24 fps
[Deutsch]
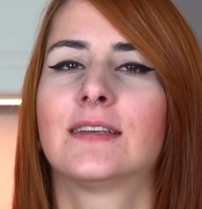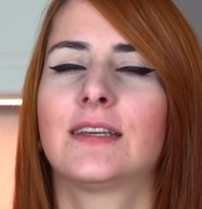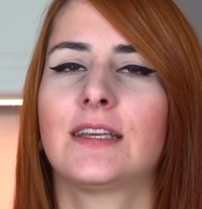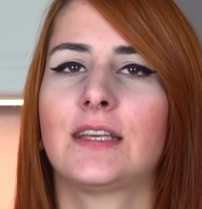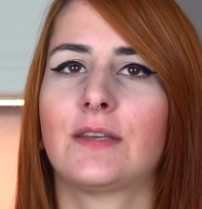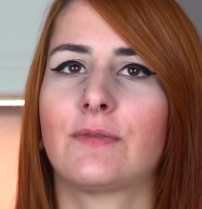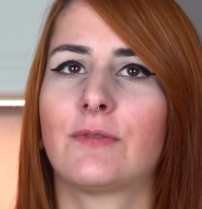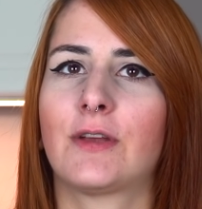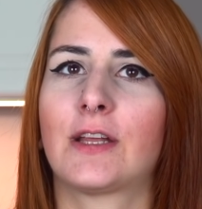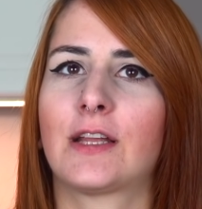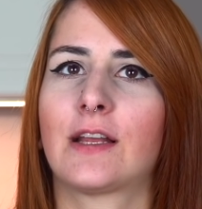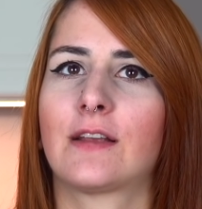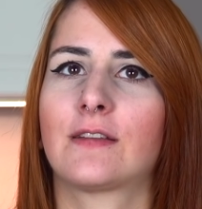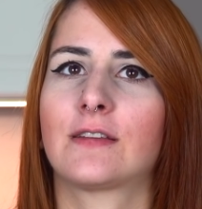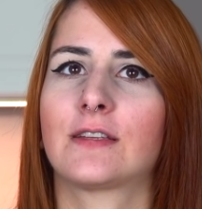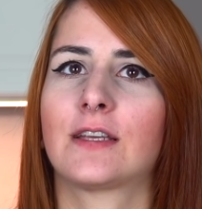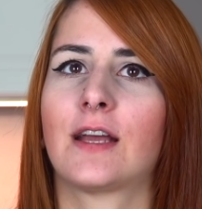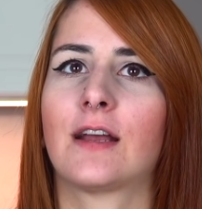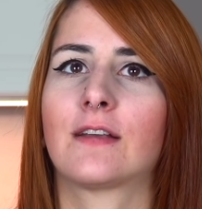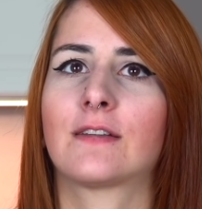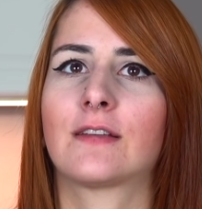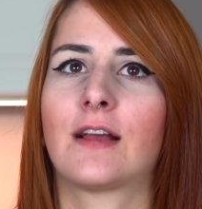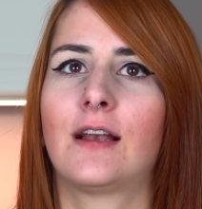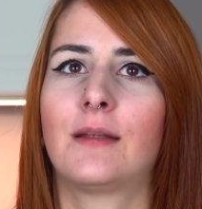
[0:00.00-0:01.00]
Ich wäre das,
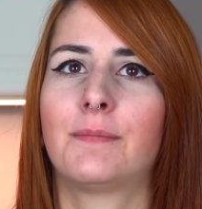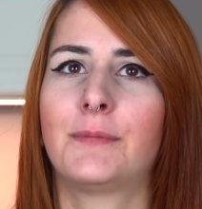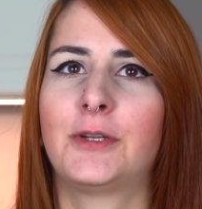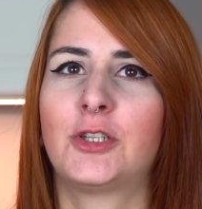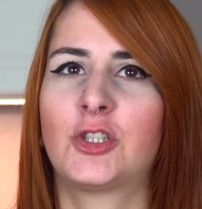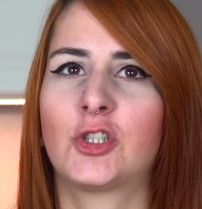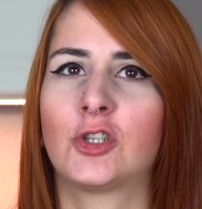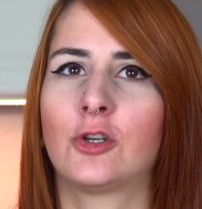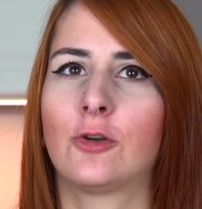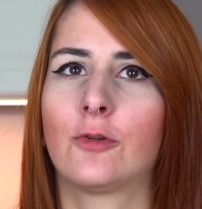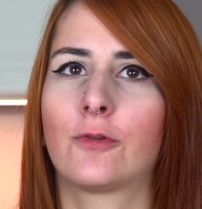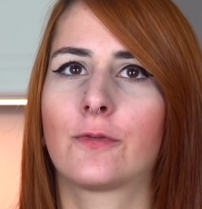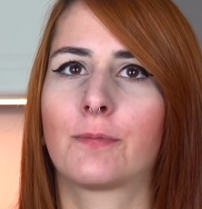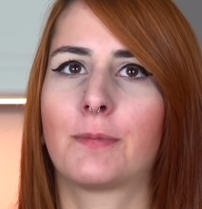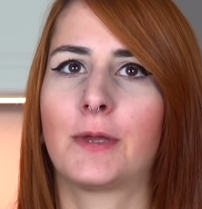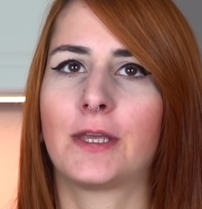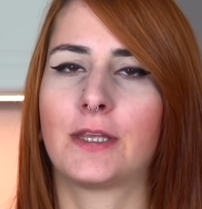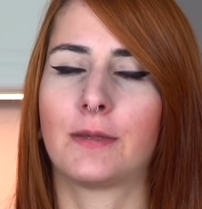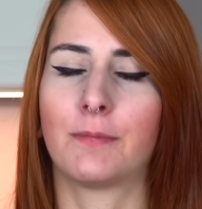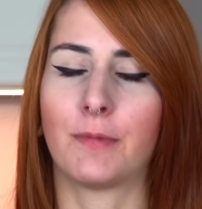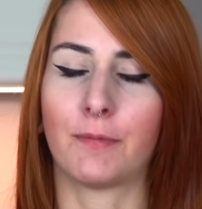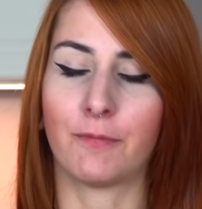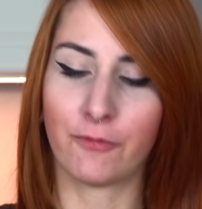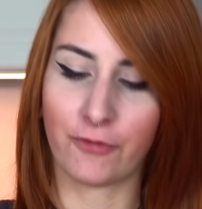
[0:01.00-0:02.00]
ich hasse alle Menschen
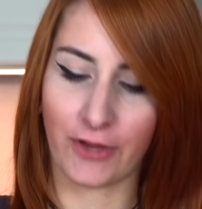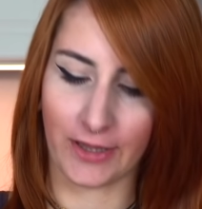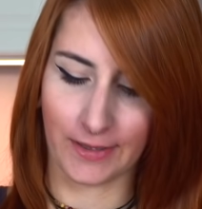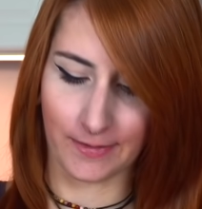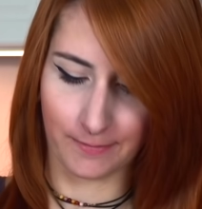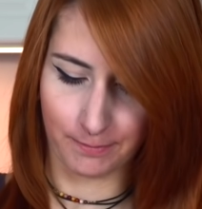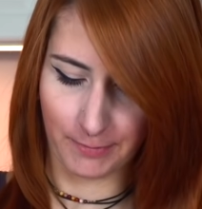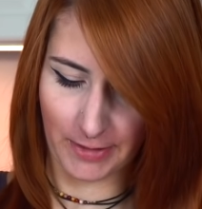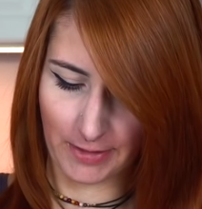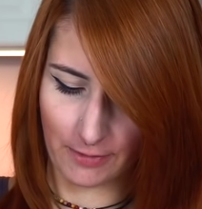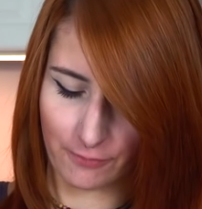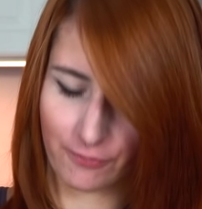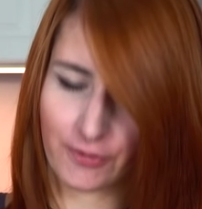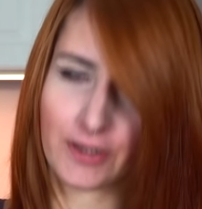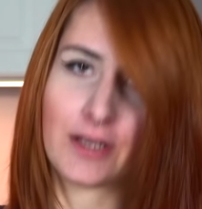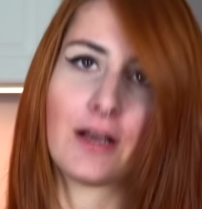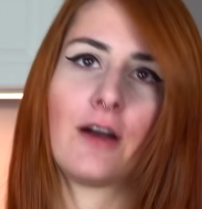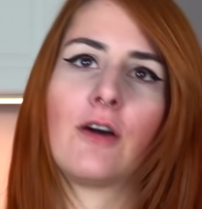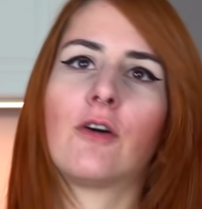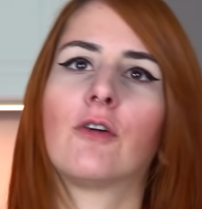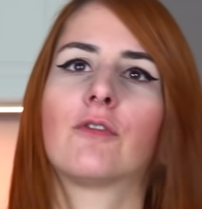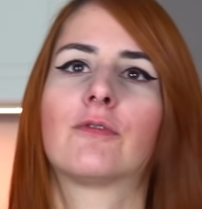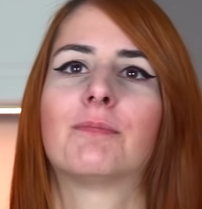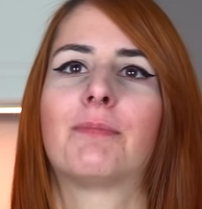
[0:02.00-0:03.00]
Glücksbärchen mit einem fetten
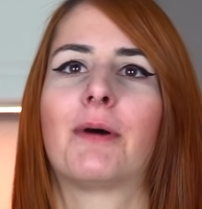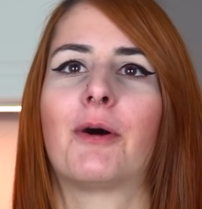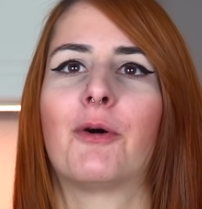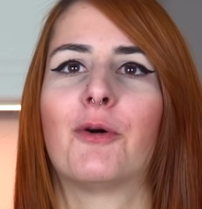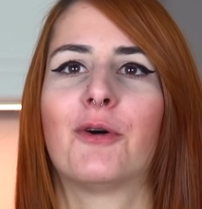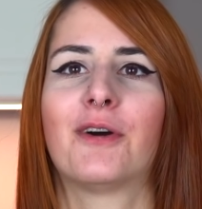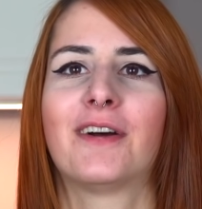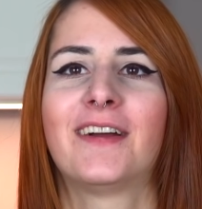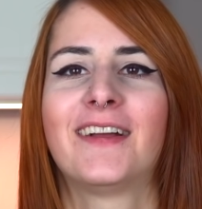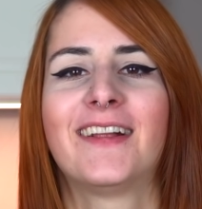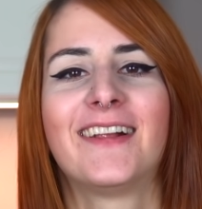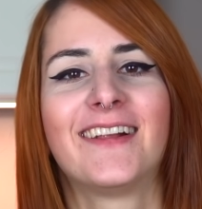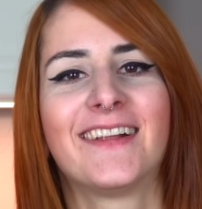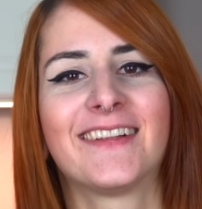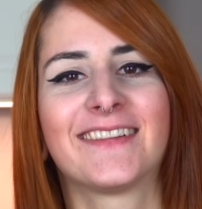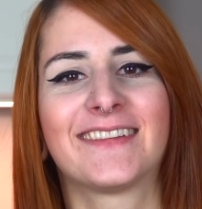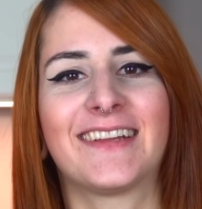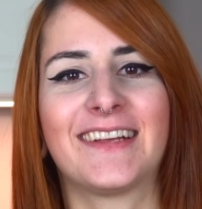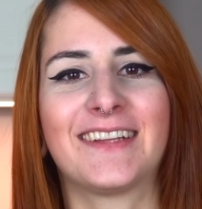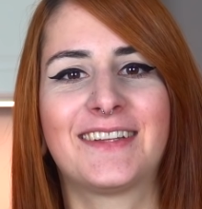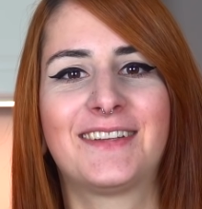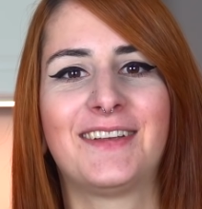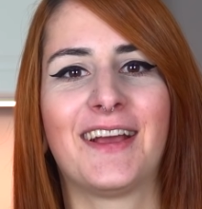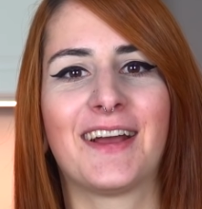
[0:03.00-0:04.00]
Mittelfinger auf dem Bauch.
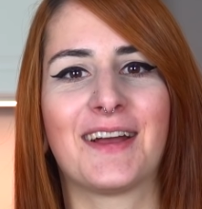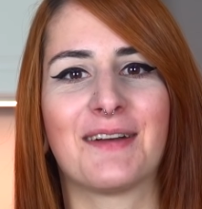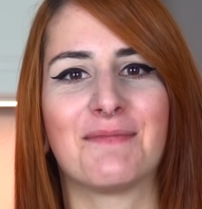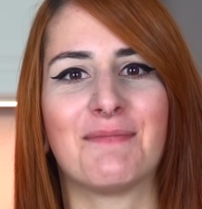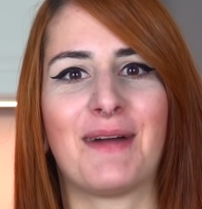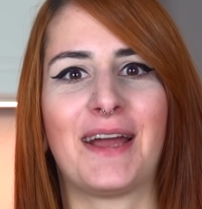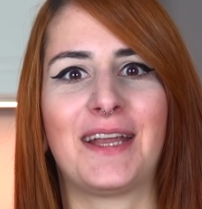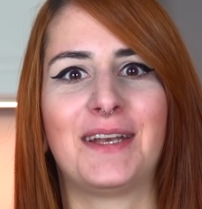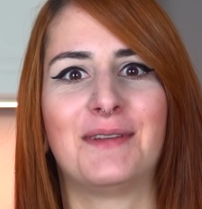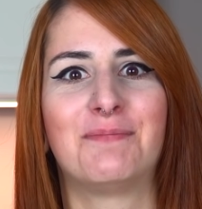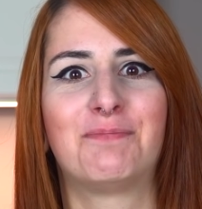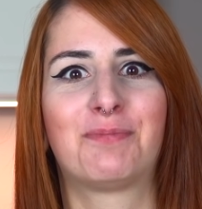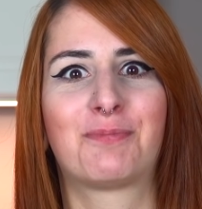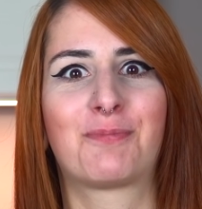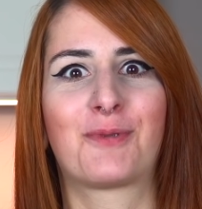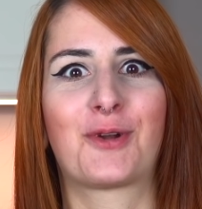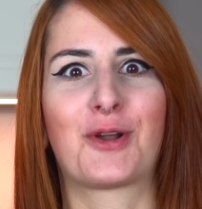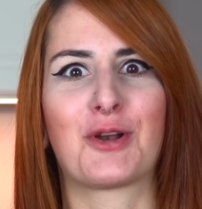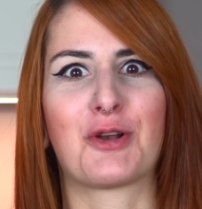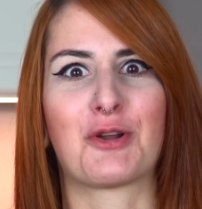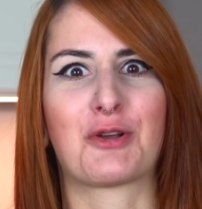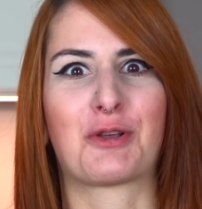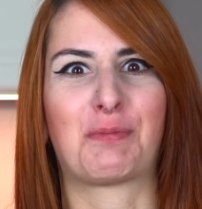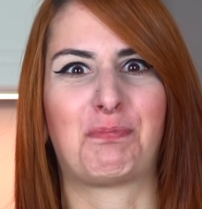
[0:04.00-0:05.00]
Das wäre meine
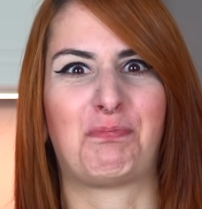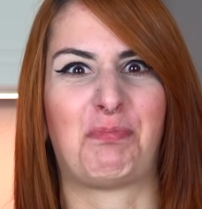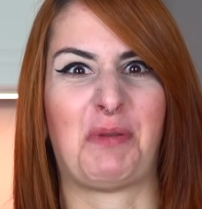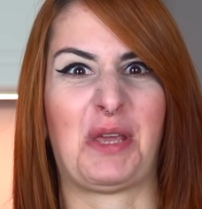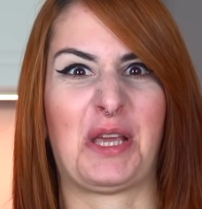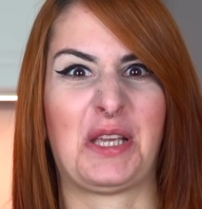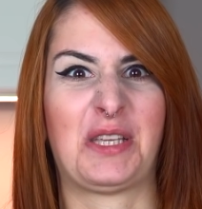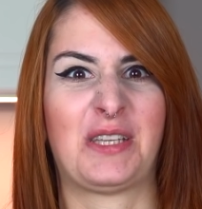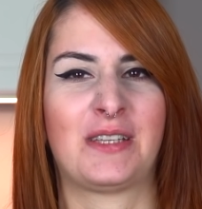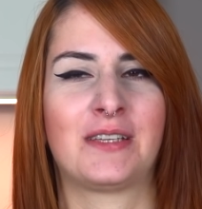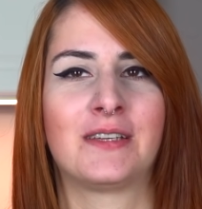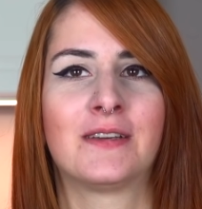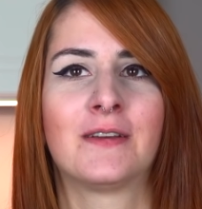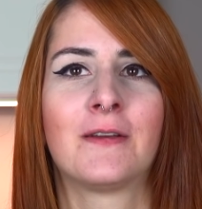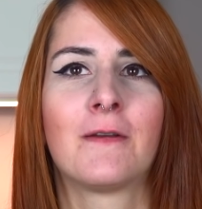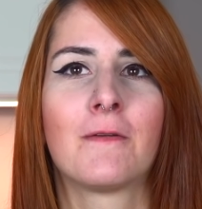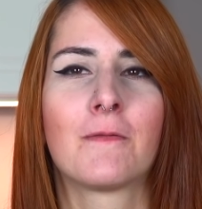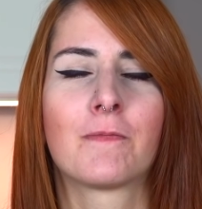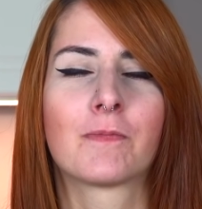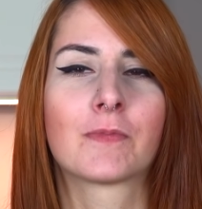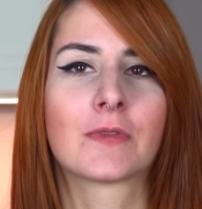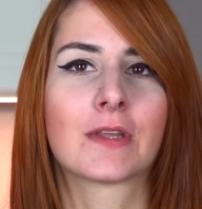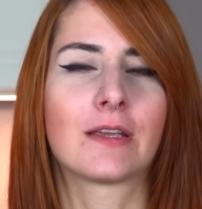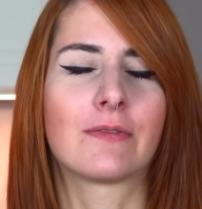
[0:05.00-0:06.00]
Glücksbärchi.
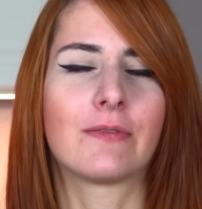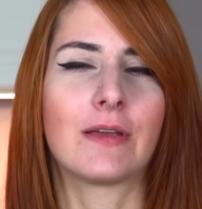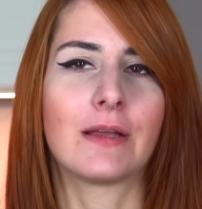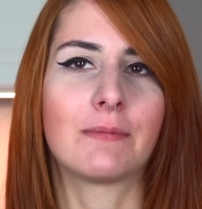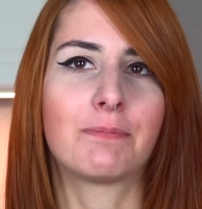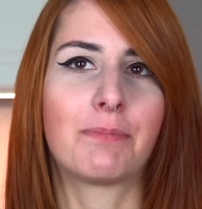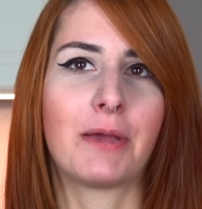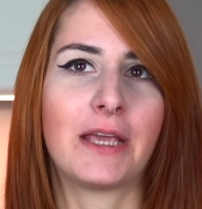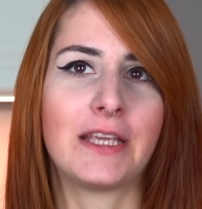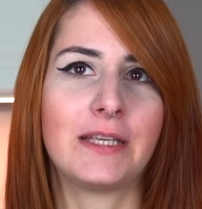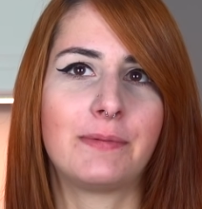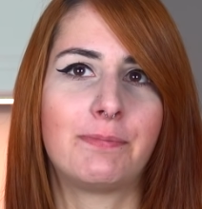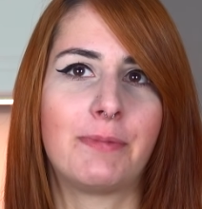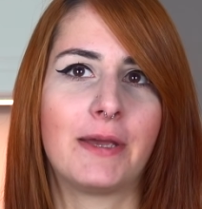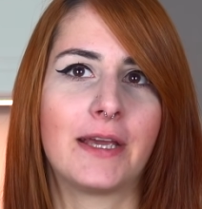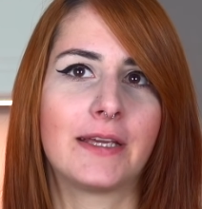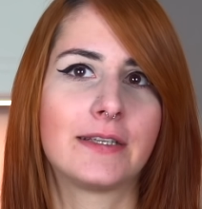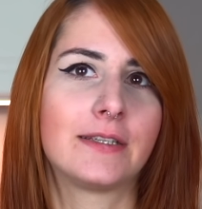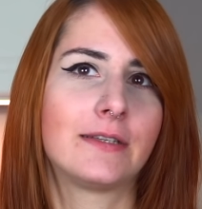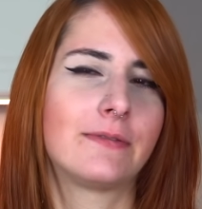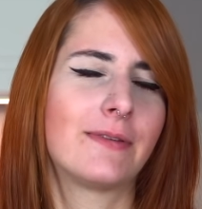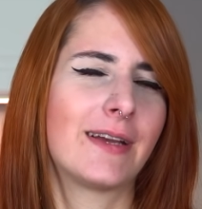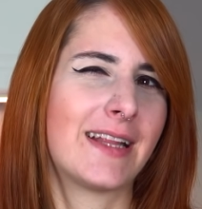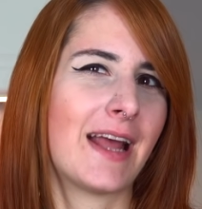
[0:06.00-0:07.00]
Ich wäre ein
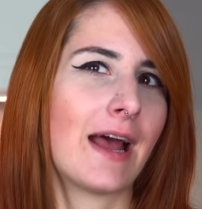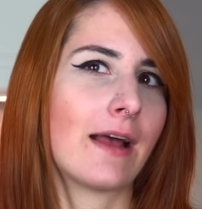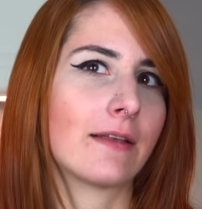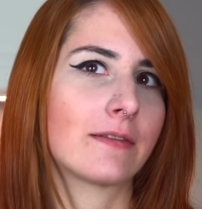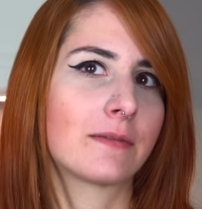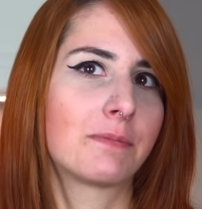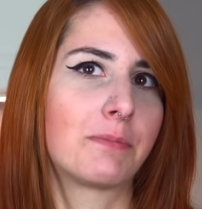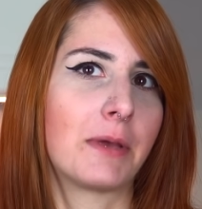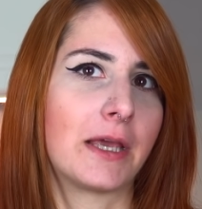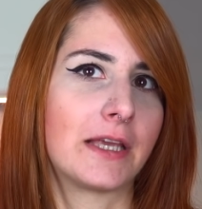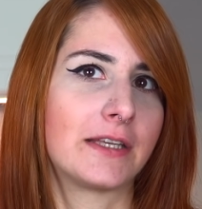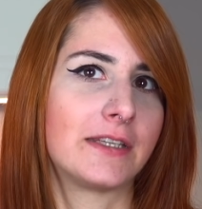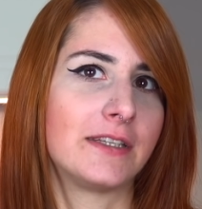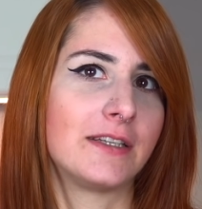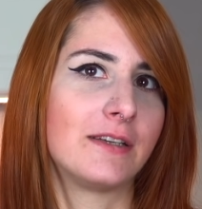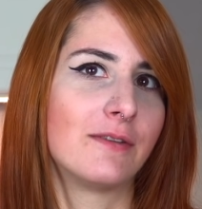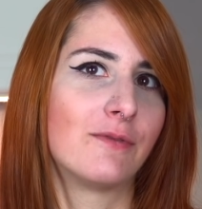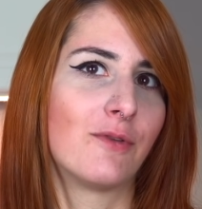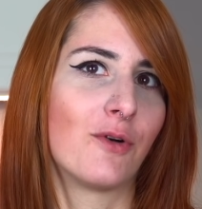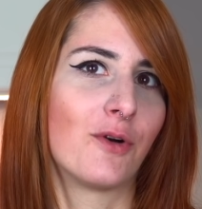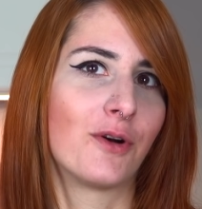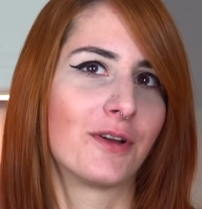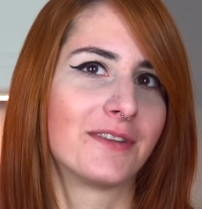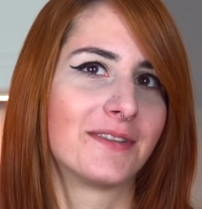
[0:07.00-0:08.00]
Pechbärchi, ich wäre ein Hassbärchi
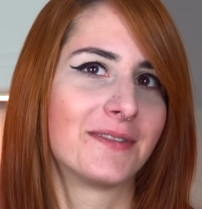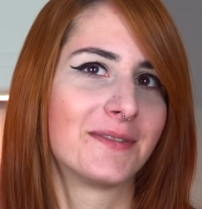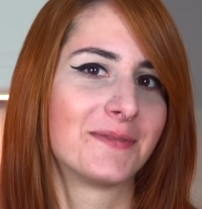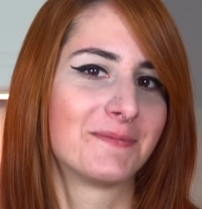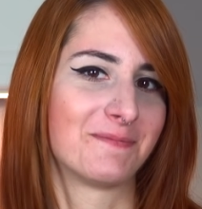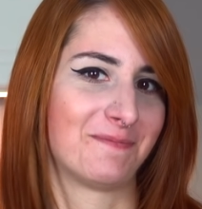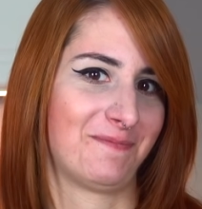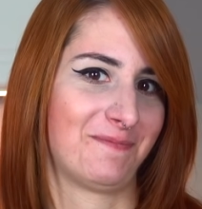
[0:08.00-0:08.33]
geworden.